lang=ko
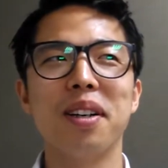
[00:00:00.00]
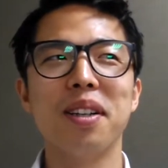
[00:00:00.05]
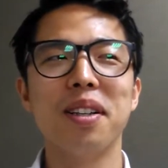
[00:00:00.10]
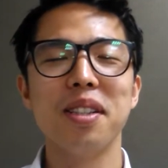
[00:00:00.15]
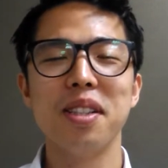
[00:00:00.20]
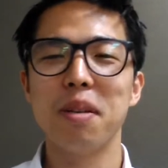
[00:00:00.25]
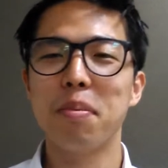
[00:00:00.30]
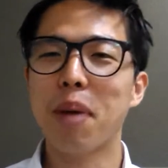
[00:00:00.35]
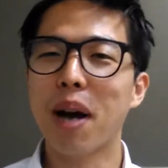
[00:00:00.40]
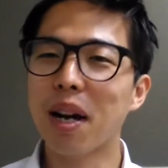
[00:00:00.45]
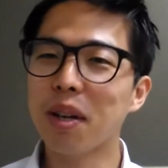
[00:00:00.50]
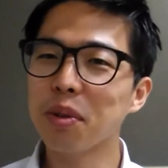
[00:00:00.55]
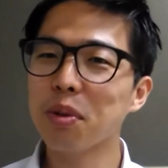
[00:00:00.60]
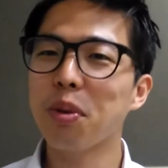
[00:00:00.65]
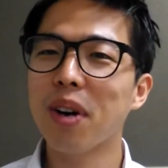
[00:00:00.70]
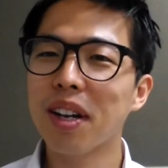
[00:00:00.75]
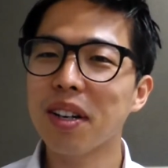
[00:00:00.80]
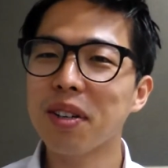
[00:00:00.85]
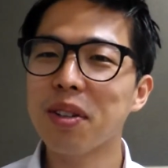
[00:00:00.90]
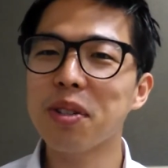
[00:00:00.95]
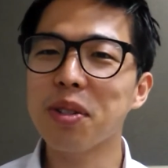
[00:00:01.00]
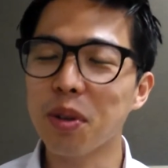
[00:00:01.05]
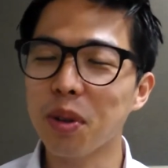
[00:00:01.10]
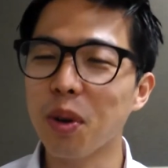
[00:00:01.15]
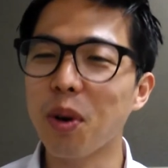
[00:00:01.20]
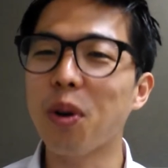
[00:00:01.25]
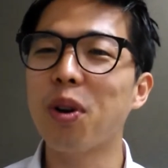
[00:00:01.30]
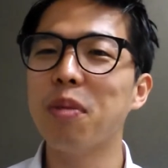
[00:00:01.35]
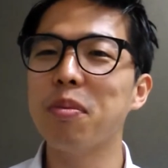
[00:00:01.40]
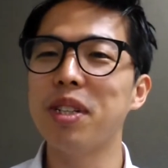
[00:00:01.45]
이 방송하는 걸 전
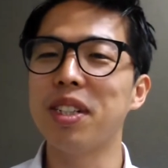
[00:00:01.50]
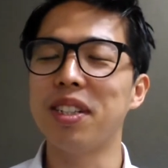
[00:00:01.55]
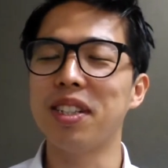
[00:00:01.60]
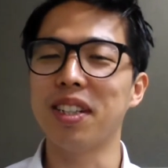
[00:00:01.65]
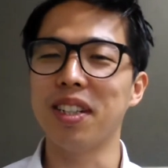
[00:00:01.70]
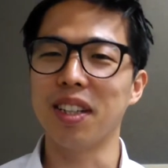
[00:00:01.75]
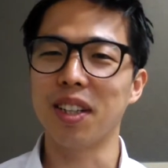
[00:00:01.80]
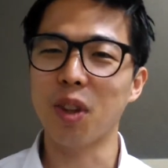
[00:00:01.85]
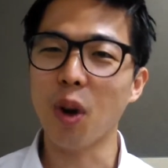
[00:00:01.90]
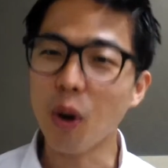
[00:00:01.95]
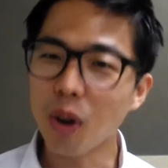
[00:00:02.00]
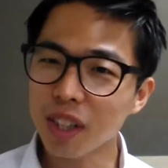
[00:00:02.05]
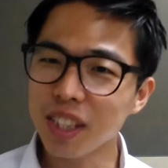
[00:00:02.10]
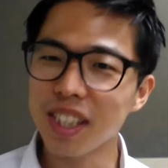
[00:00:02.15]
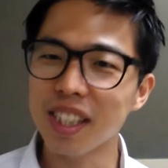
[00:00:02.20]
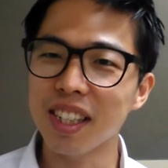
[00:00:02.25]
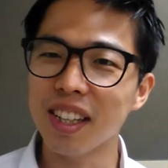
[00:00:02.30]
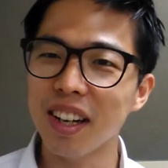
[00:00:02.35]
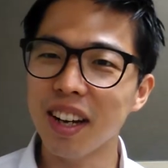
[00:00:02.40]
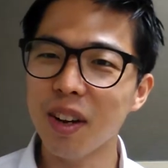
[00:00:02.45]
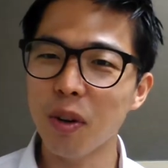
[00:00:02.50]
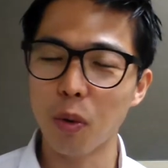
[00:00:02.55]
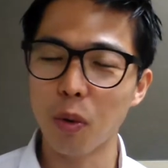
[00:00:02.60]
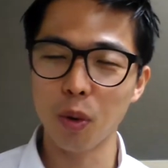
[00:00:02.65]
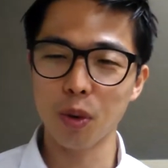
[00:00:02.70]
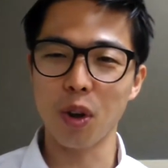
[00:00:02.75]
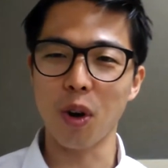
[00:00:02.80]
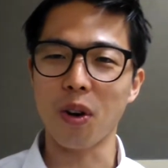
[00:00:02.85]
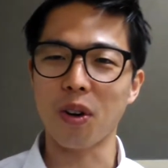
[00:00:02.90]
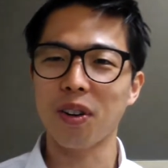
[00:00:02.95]
덕업일치, 덕질,
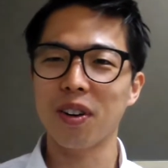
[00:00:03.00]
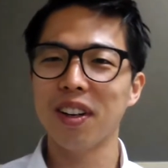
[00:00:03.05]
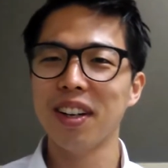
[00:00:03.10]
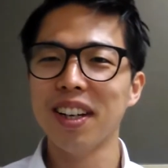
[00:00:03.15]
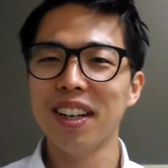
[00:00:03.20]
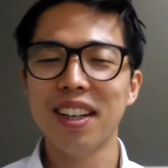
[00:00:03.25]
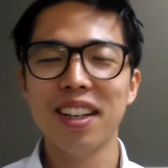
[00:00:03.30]
오덕,